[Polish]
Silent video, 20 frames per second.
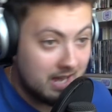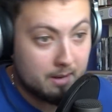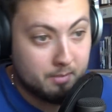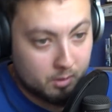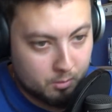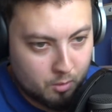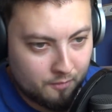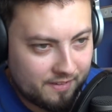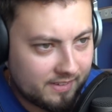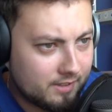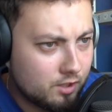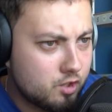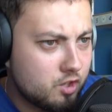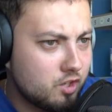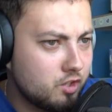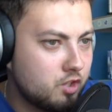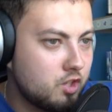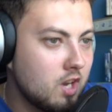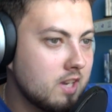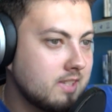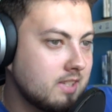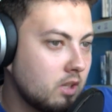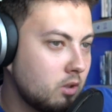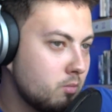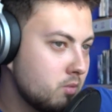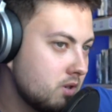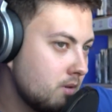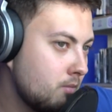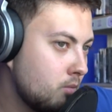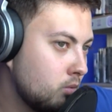Jakby to było faktycznie ściasta, to
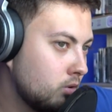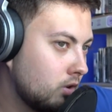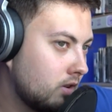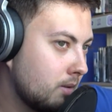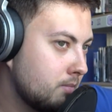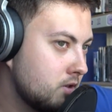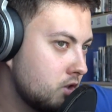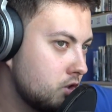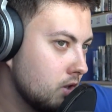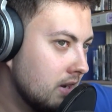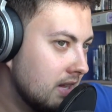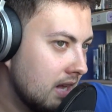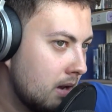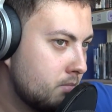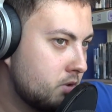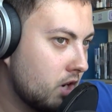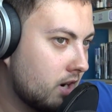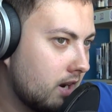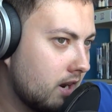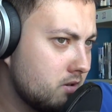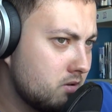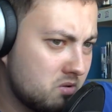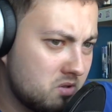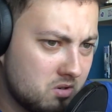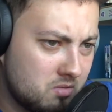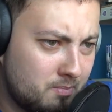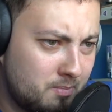można było to tam gdzieś przekleić, chociaż